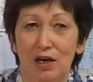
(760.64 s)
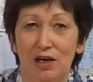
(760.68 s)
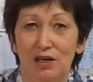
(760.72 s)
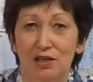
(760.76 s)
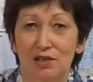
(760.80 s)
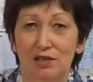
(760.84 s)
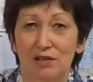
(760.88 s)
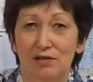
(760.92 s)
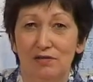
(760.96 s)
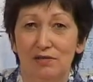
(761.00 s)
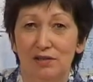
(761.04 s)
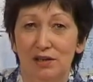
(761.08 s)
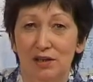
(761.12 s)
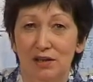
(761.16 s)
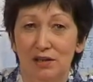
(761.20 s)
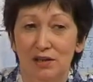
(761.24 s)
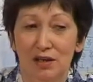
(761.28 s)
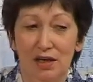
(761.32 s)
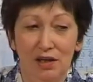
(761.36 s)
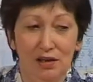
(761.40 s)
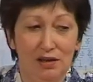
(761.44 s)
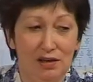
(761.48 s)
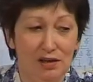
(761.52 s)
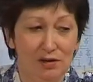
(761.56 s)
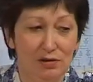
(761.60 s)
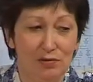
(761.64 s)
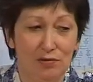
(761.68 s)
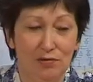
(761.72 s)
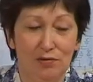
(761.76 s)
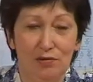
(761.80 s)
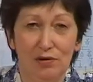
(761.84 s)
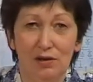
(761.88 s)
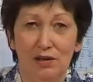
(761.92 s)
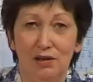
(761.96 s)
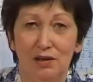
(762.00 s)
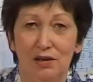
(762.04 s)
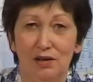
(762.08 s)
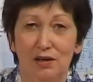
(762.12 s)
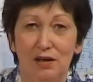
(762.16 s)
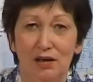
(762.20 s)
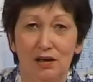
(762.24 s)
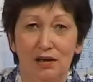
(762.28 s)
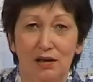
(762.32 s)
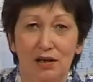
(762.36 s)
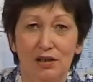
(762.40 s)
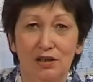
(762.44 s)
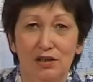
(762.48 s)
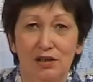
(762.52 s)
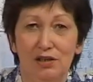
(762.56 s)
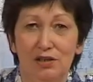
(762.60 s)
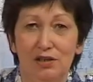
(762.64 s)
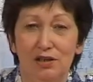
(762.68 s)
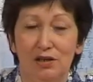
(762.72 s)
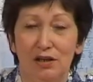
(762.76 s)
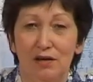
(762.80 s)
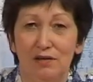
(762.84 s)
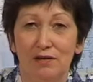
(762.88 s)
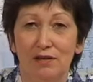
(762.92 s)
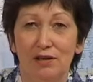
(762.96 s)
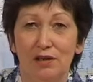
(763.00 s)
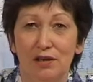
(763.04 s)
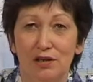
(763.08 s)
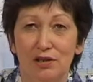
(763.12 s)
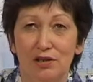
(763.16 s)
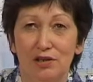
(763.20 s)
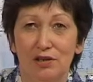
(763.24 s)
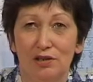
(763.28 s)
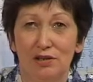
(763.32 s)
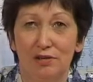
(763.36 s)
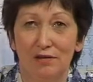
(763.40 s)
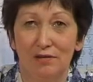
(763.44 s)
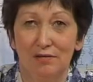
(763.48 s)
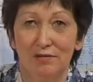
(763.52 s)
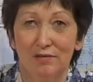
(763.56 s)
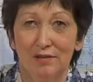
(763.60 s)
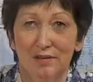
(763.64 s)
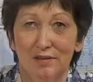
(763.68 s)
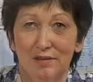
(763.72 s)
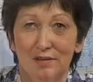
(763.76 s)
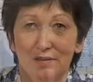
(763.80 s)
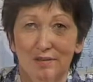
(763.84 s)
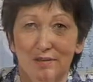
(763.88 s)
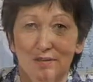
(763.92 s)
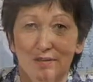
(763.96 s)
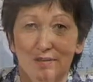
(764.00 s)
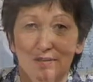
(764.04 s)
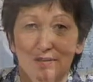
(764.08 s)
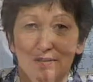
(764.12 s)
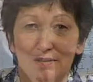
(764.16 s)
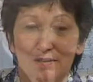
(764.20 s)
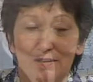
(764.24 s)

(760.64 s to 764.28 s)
то количество детей, насколько каждый человек рассчитывает.